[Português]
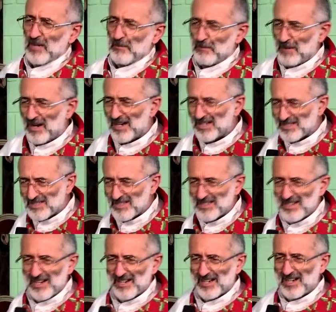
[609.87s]
mais
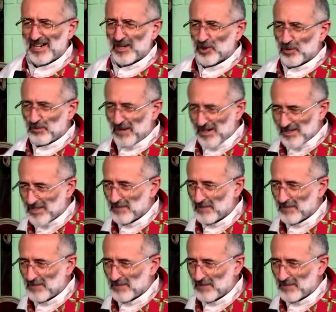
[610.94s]
largado, mais